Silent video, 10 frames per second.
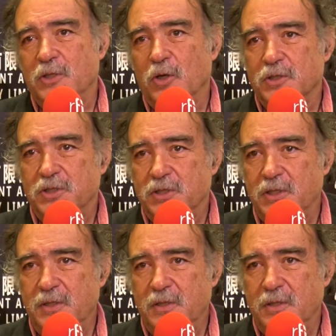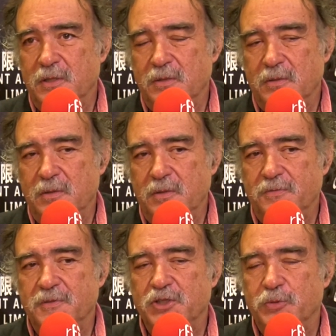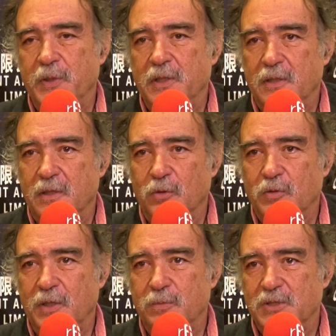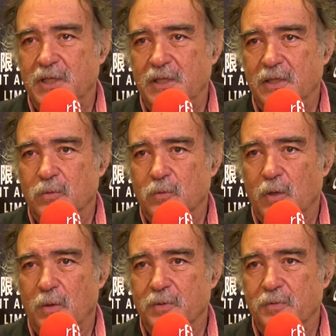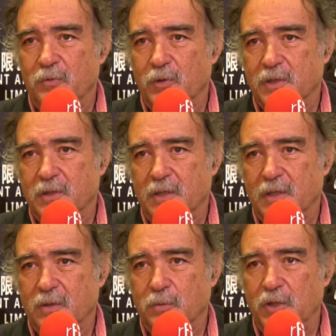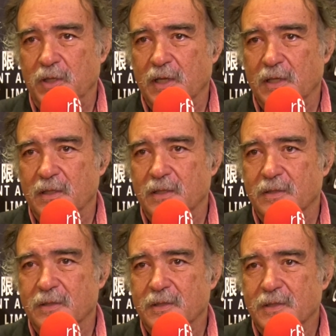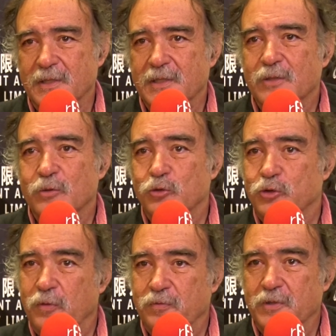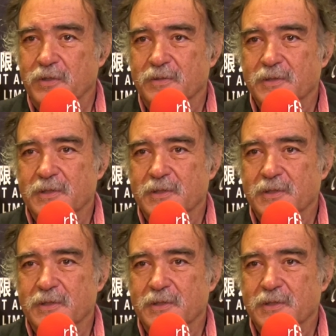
E nós, infelizmente, não temos ainda um lobby forte na comunidade lusófona.